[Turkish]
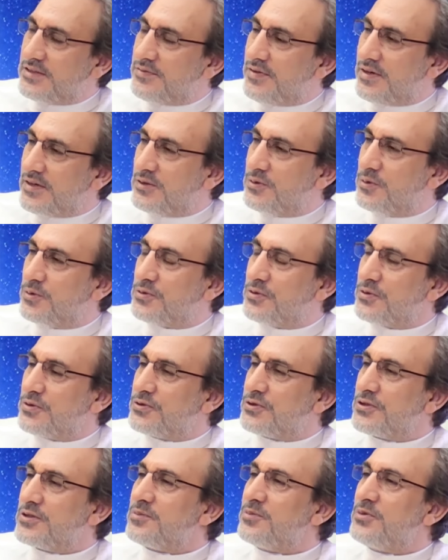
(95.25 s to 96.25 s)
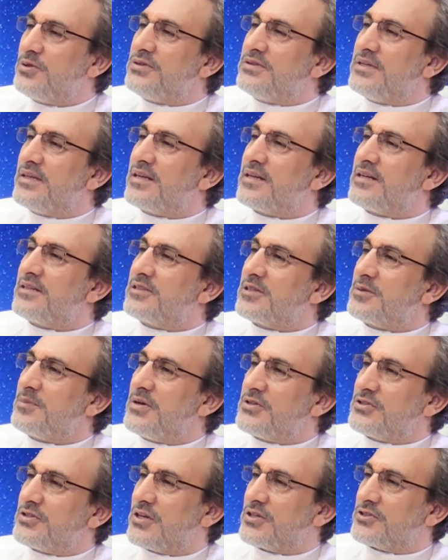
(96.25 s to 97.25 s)
farklı olduğu için bunu
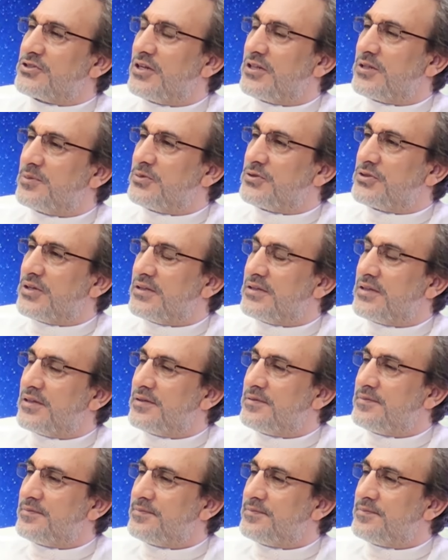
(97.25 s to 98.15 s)
değerlendirmeye çalışalım inşallah.